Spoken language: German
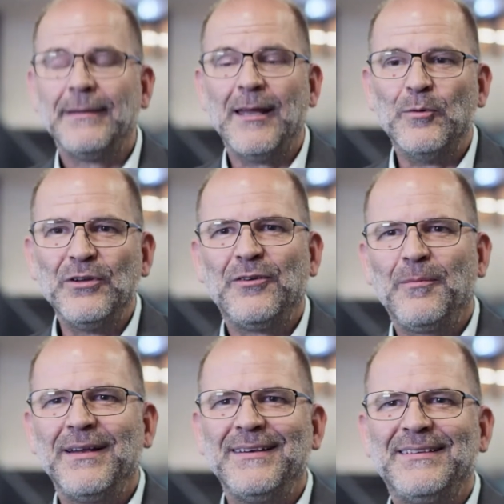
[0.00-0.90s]
Der
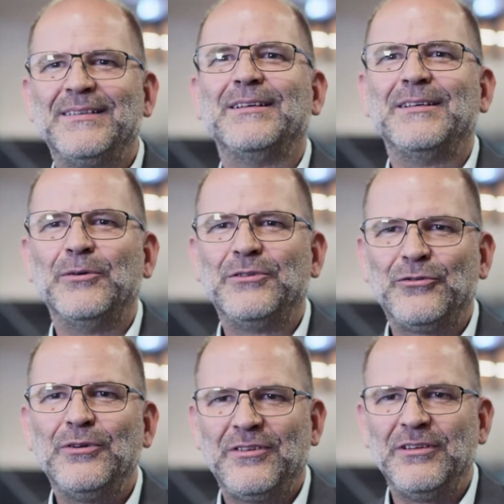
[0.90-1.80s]
Bundesverband äh,
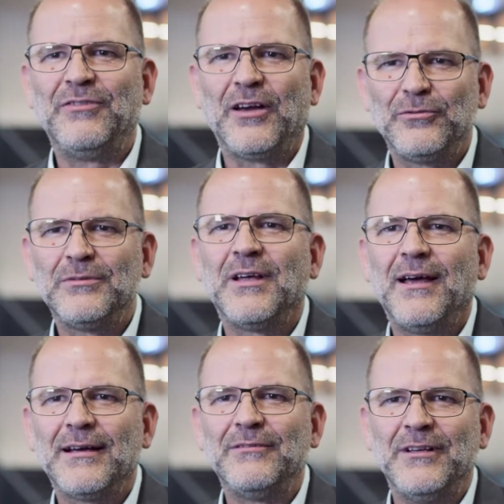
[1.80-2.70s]
unterstützt die
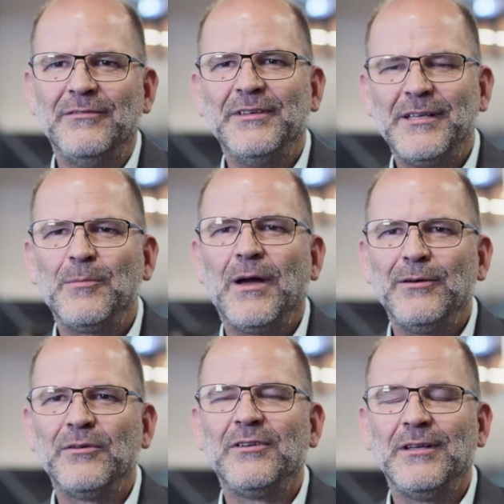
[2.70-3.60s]
Fachschultage, weil wir der
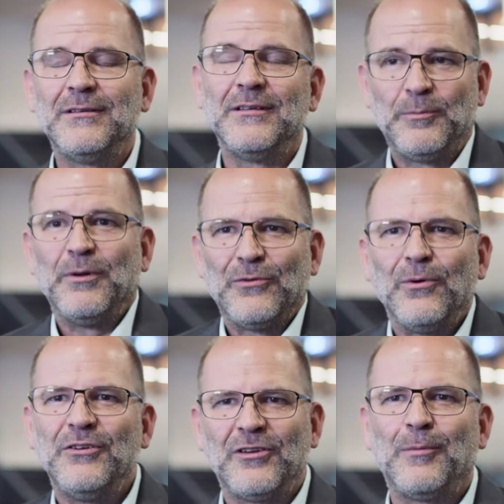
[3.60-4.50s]
Meinung sind, ich
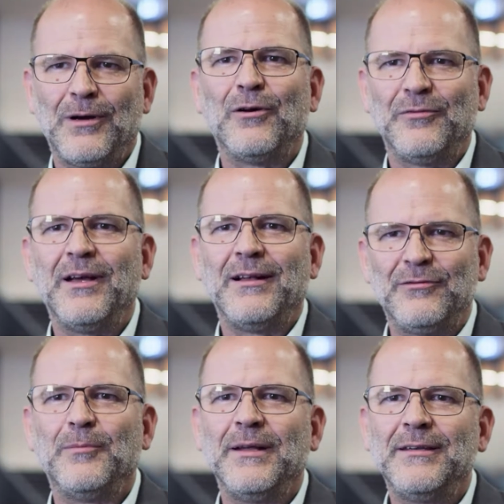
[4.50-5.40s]
persönlich, aber auch wir
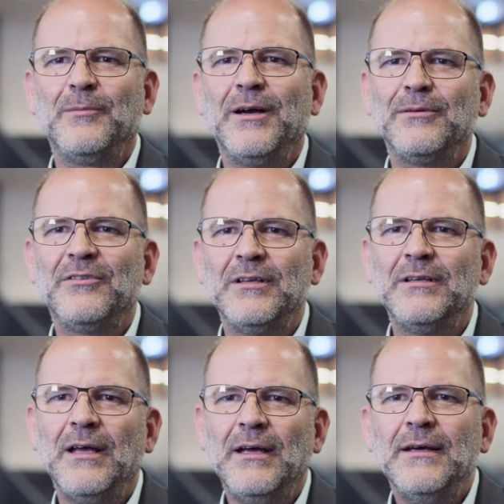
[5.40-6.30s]
als Verband der Meinung
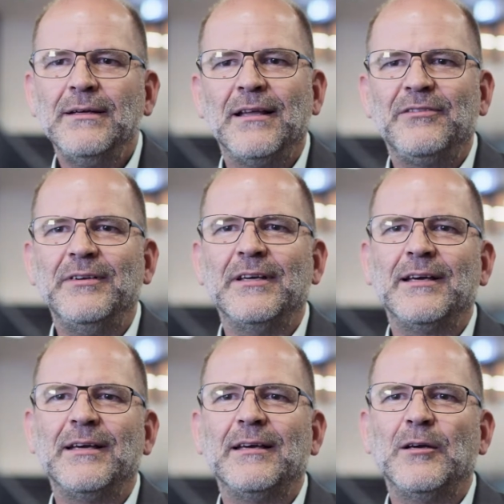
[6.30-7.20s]
sind, dass wir
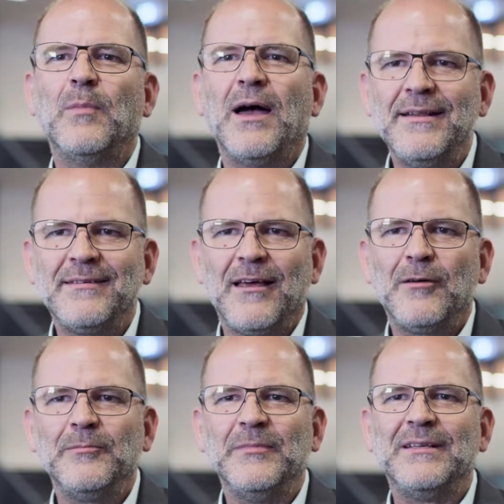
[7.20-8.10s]

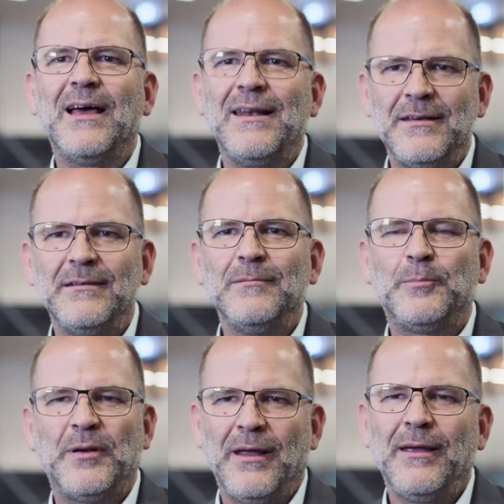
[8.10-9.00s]
gemeinsam mit allen
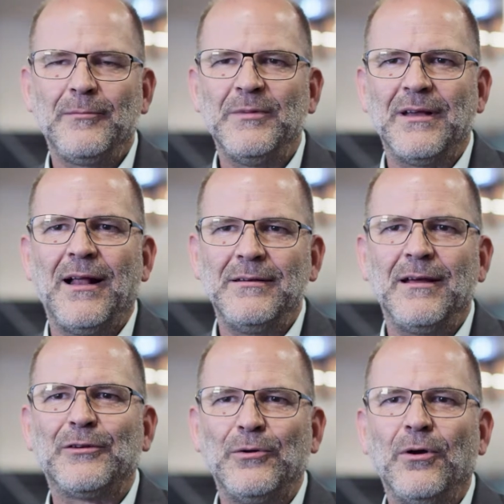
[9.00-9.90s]
Playern, mit allen
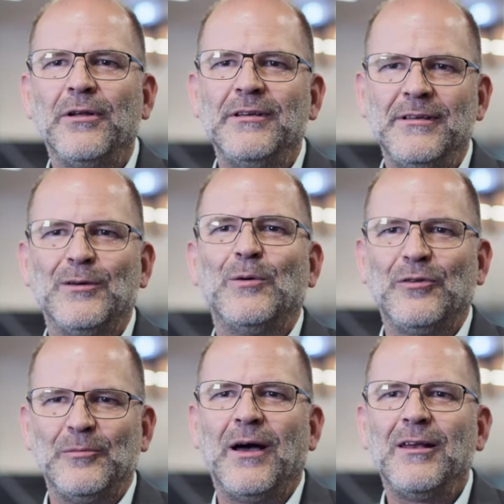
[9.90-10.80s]
Akteuren in der
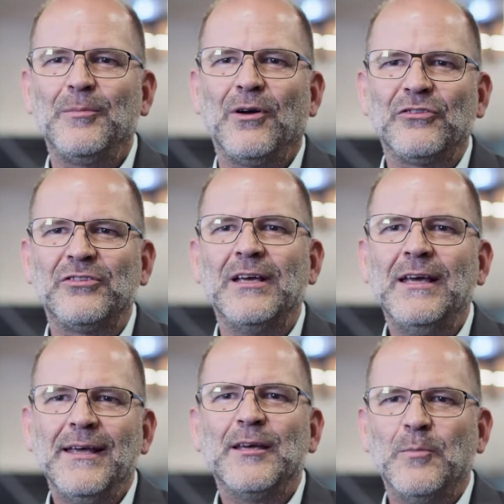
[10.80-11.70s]
großen Malerbranche
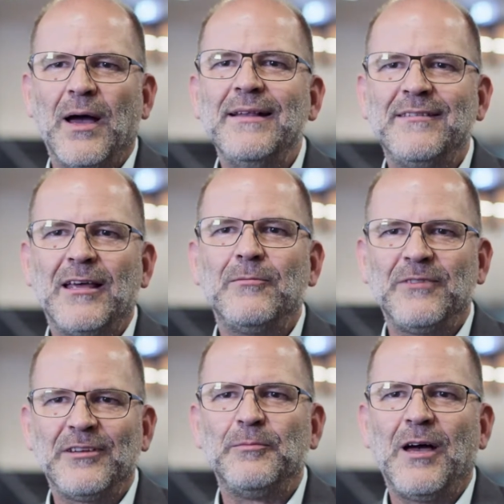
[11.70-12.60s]
gemeinsam
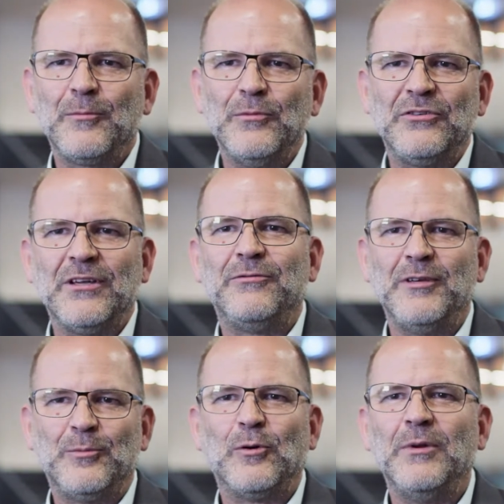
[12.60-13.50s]
was machen müssen, dass wir
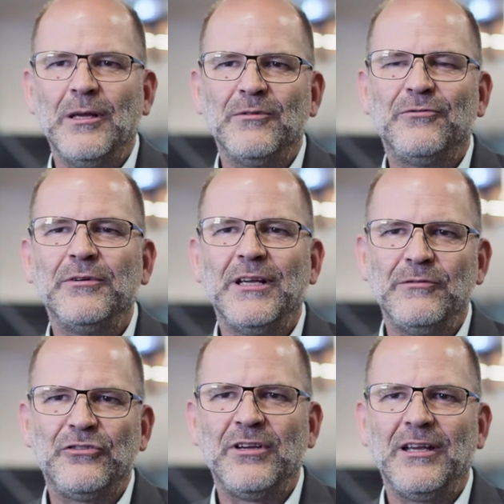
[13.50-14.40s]
die Probleme, vor
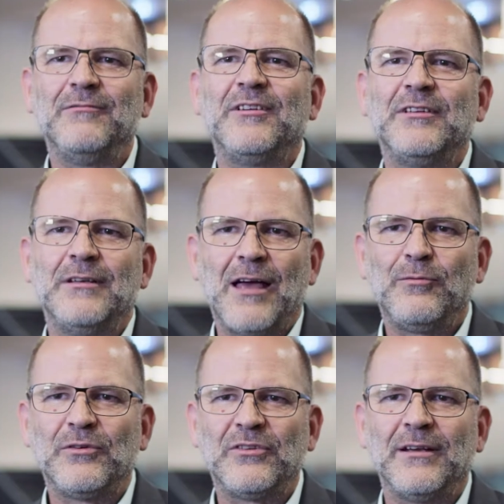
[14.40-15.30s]
denen wir stehen, was den
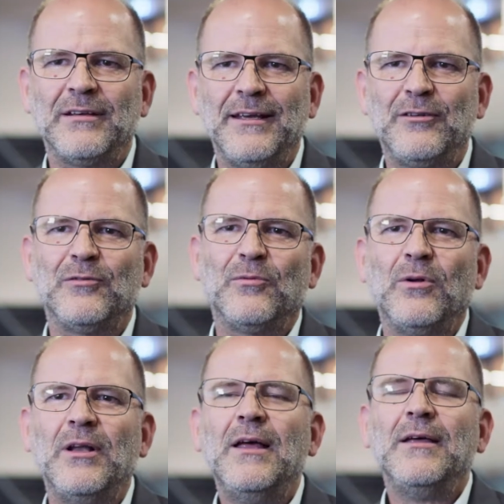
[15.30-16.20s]
Nachwuchs angeht,
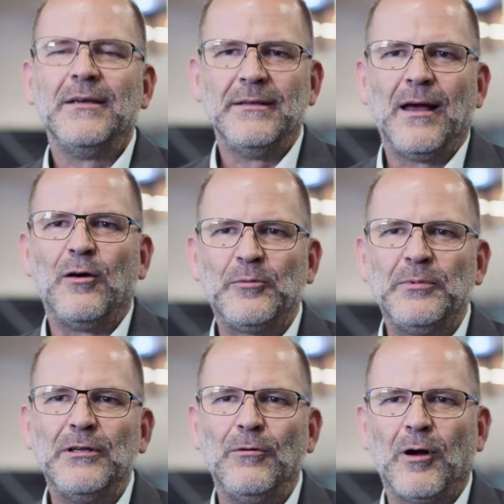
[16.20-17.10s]
sowohl in der
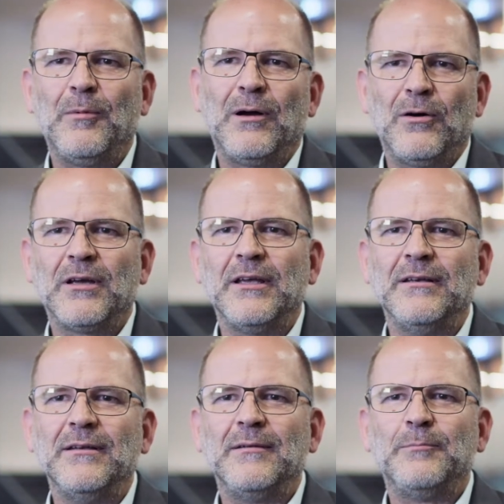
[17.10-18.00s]
Ausbildung, aber auch
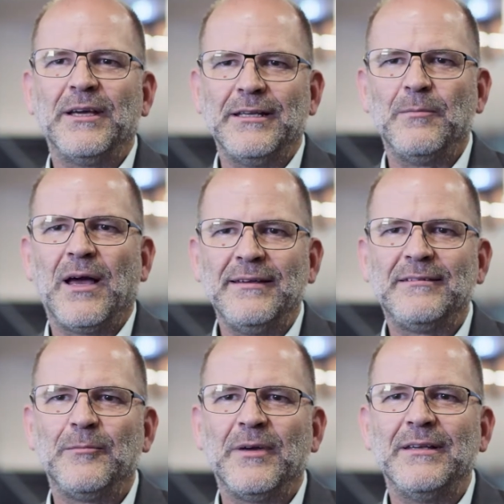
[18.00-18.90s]
in, bei den
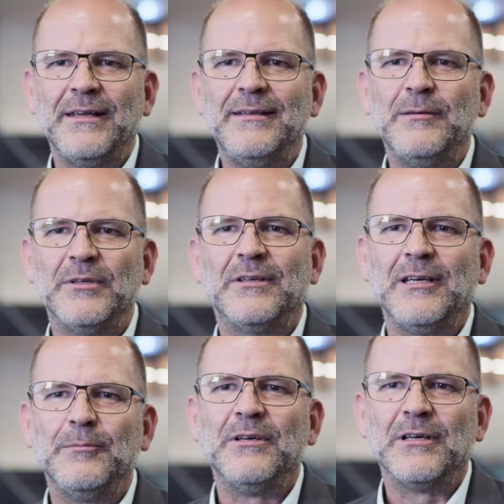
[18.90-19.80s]
Meistern, bei denen die
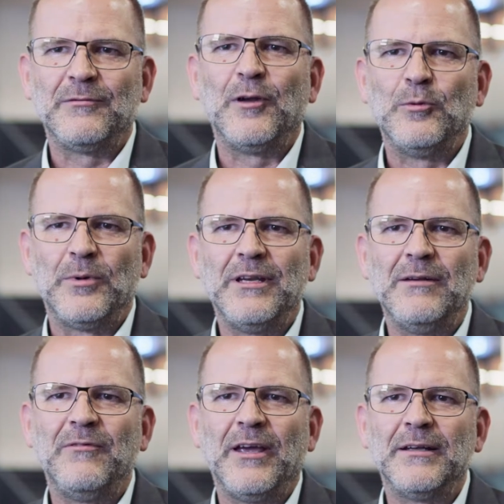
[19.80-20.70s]
Betriebe irgendwann
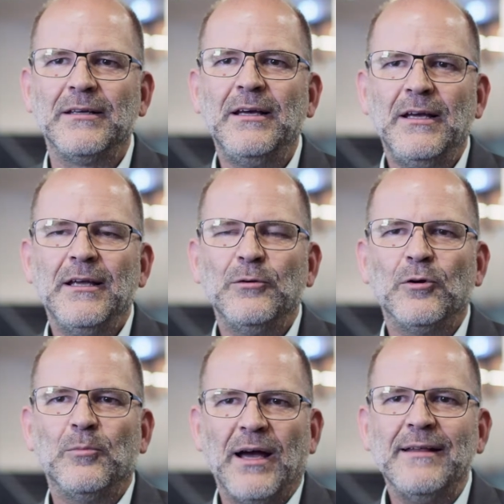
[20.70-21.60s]
übernehmen werde,
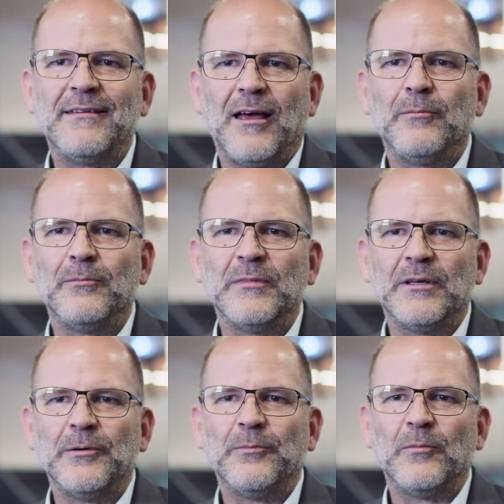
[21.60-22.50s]
nur gemeinsam
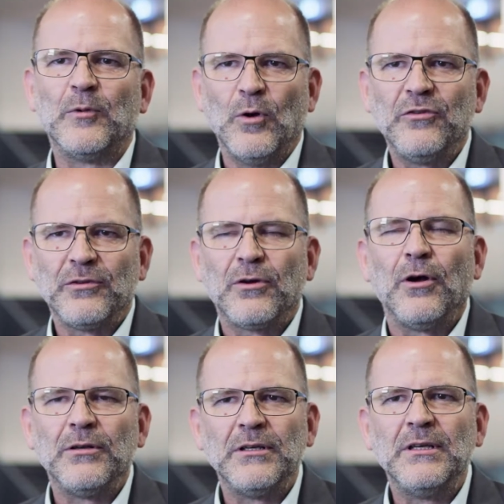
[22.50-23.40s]
ähm, lösen
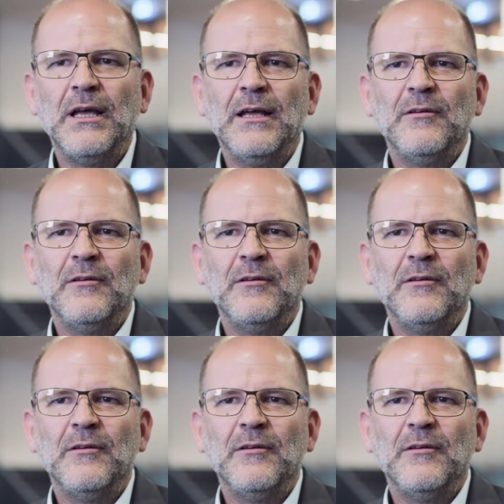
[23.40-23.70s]
können.